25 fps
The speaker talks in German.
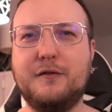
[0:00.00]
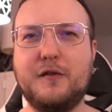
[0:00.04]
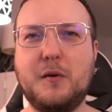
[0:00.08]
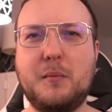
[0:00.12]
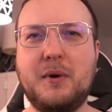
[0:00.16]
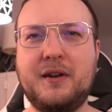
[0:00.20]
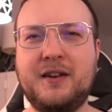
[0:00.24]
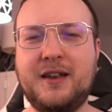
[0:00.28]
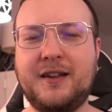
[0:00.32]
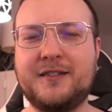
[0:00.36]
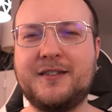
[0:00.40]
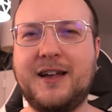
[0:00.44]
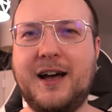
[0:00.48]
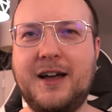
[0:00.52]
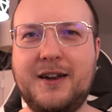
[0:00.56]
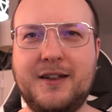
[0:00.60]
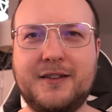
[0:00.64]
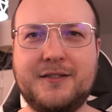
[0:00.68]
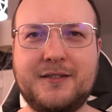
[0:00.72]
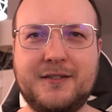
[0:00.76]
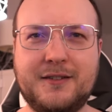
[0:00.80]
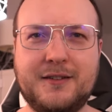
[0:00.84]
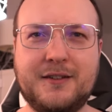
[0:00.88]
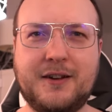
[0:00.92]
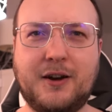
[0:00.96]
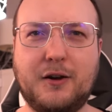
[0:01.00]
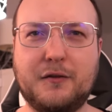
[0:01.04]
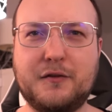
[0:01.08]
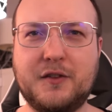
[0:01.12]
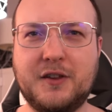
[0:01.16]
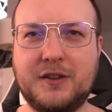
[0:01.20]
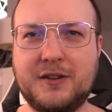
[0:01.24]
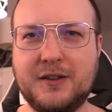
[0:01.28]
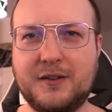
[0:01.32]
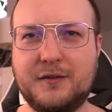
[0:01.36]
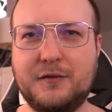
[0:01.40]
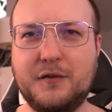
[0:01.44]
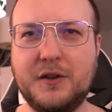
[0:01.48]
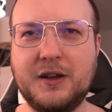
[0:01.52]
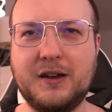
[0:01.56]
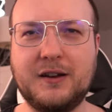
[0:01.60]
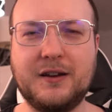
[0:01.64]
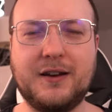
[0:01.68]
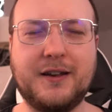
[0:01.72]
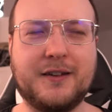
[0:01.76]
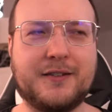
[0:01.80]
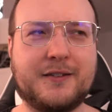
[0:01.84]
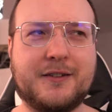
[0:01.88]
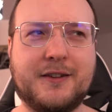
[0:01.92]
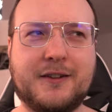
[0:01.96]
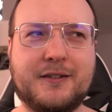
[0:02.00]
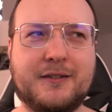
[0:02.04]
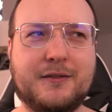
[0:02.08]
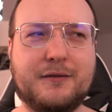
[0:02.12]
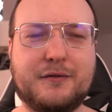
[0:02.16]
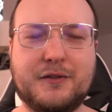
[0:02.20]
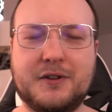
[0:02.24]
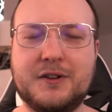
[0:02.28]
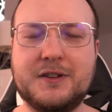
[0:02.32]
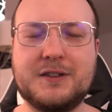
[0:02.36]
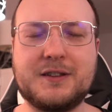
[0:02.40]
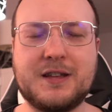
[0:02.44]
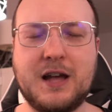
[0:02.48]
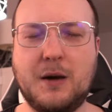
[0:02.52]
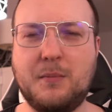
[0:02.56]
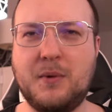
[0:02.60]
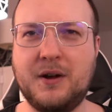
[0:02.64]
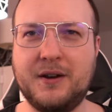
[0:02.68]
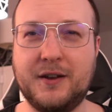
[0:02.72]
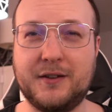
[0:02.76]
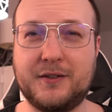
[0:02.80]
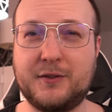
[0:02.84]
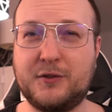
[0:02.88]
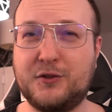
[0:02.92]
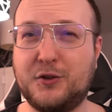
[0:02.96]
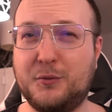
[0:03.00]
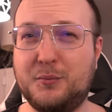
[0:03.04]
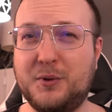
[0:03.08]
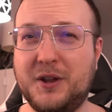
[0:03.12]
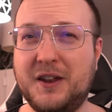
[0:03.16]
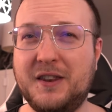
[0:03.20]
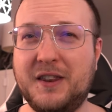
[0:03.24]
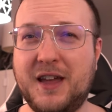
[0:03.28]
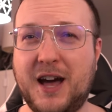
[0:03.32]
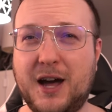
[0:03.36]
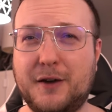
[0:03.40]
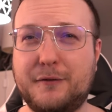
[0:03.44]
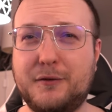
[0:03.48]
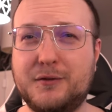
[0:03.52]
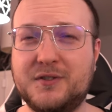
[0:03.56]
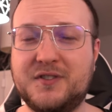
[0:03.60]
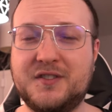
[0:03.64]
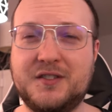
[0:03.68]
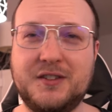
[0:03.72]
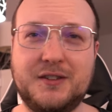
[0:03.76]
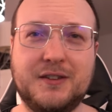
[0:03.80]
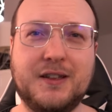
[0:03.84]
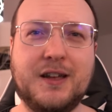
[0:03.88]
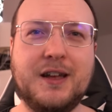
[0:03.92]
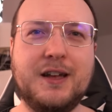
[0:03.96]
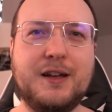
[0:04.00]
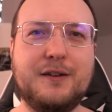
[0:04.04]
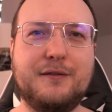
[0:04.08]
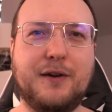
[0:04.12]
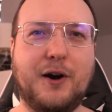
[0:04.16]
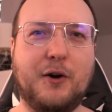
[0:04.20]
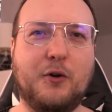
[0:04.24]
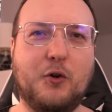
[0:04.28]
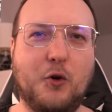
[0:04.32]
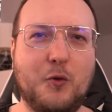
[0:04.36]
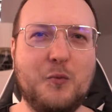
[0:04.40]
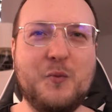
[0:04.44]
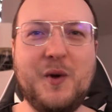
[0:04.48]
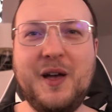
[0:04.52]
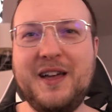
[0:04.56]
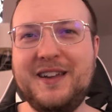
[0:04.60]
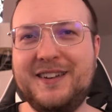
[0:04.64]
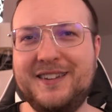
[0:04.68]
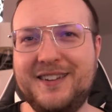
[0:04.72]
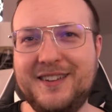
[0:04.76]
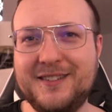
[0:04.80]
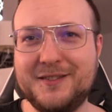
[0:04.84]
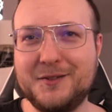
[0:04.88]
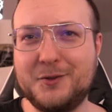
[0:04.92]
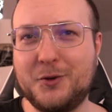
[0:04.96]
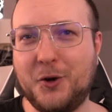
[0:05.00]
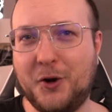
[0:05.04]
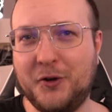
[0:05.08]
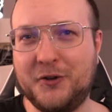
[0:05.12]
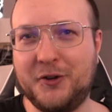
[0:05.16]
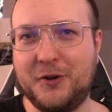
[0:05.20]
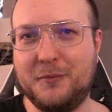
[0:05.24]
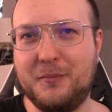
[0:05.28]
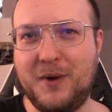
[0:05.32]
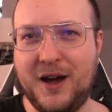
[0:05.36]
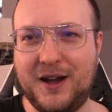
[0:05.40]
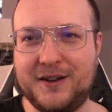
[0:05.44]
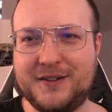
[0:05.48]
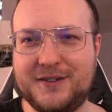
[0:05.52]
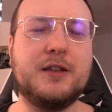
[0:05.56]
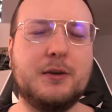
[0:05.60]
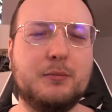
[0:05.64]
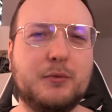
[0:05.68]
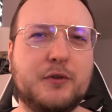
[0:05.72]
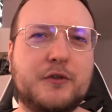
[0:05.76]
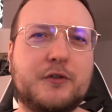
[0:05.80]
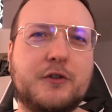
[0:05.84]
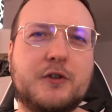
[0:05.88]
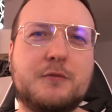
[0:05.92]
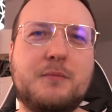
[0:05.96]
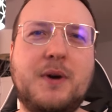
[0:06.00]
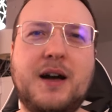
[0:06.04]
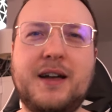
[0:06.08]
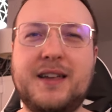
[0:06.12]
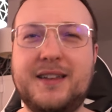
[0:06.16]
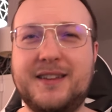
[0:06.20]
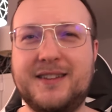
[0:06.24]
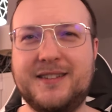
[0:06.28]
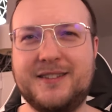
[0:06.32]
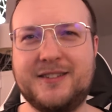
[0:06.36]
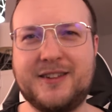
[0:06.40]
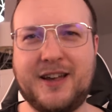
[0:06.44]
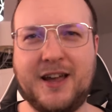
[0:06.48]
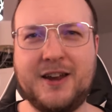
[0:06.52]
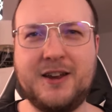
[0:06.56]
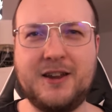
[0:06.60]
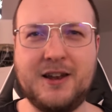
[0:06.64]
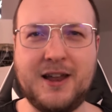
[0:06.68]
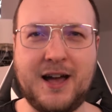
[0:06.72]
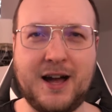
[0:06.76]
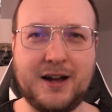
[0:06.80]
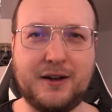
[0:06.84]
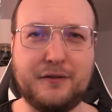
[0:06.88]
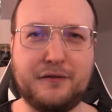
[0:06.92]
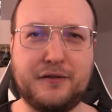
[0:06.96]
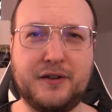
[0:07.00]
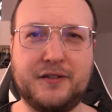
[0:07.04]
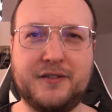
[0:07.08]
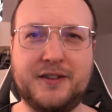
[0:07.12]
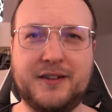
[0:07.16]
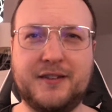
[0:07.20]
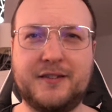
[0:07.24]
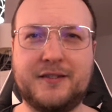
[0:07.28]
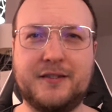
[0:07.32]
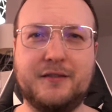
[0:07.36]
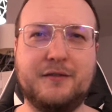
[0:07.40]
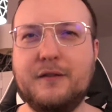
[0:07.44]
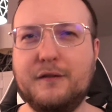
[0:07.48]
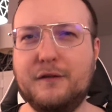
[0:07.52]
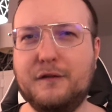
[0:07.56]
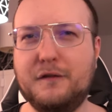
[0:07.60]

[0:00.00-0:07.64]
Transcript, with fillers: Und wenn man das alles auf sich jetzt wirken lässt, dann finde ich, kann man das komplett nachvollziehen, warum er diesen Content macht. Ihr müsst euch mal in seine Lage versetzen.